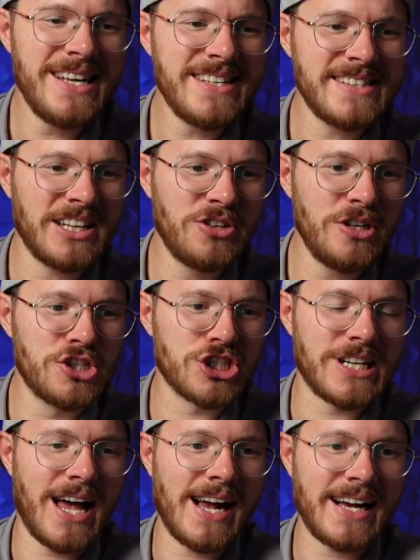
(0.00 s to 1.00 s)
ist natürlich
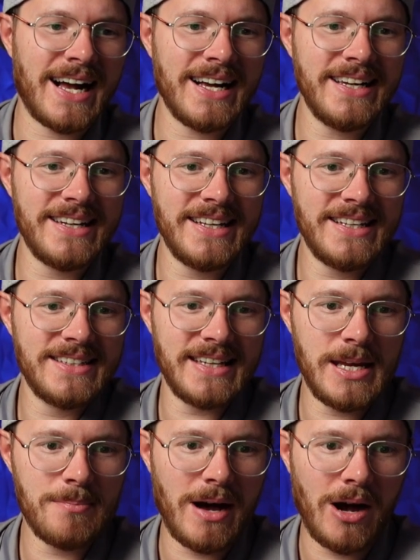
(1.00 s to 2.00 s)
stark
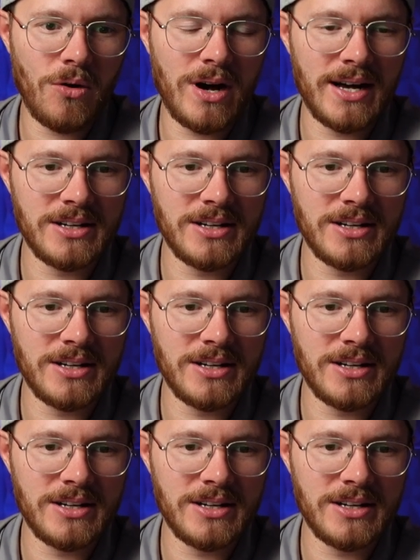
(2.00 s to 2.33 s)
angelehnt eben auch